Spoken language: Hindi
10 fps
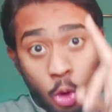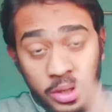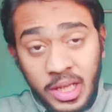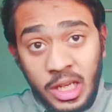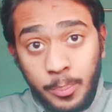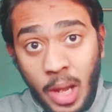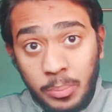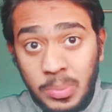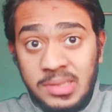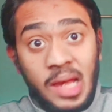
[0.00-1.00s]
छोड़ने के
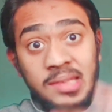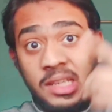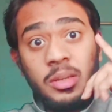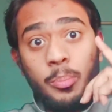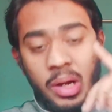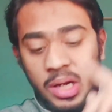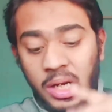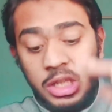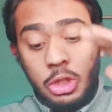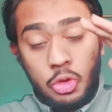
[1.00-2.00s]
बाद भी सांस एकदम
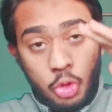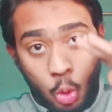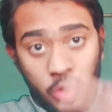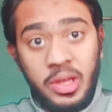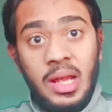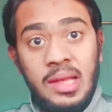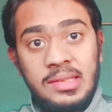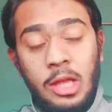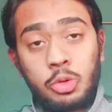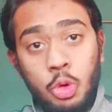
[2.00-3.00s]
भरना नहीं है छोड़
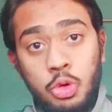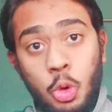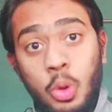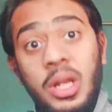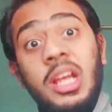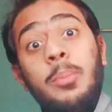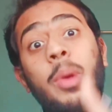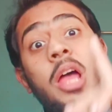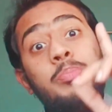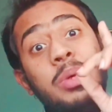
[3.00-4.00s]
देना है सांस को
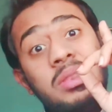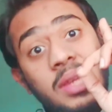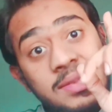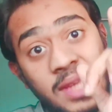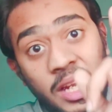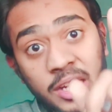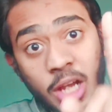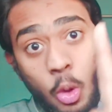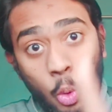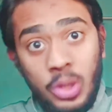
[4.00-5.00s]
छोड़ने के बाद भी दस
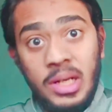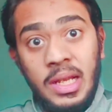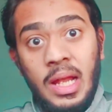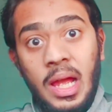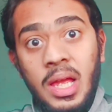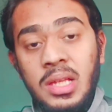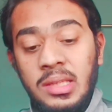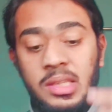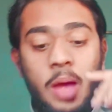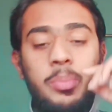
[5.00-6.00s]
सेकेंड का होल्ड लेना
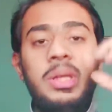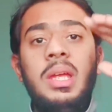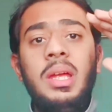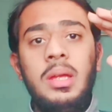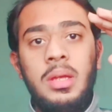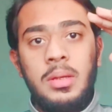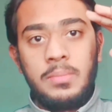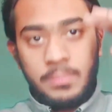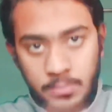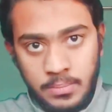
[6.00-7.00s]
है जैसे आपने ये
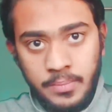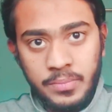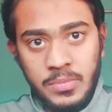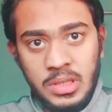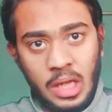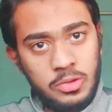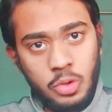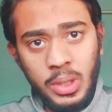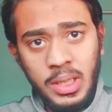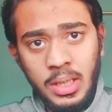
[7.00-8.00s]

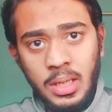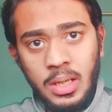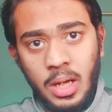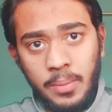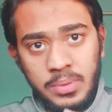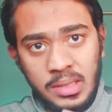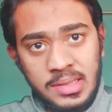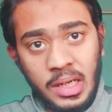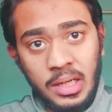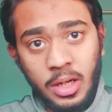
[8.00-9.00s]
सांस छोड़ी
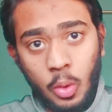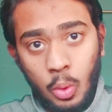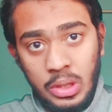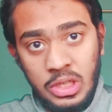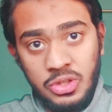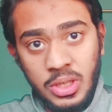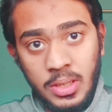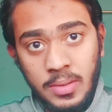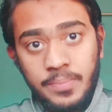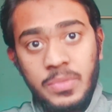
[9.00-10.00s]
अब दस सेकेंड का होल्ड
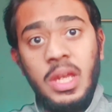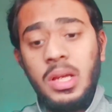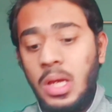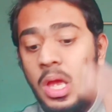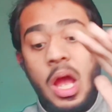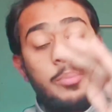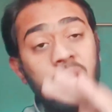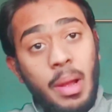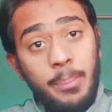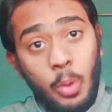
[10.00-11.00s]
लीजिए
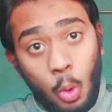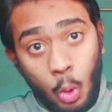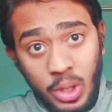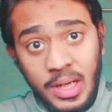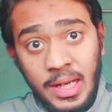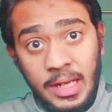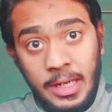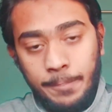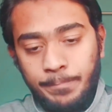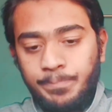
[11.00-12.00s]
ठीक अब जब आप होल्ड
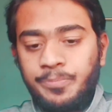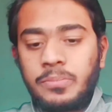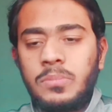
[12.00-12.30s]
लेंगे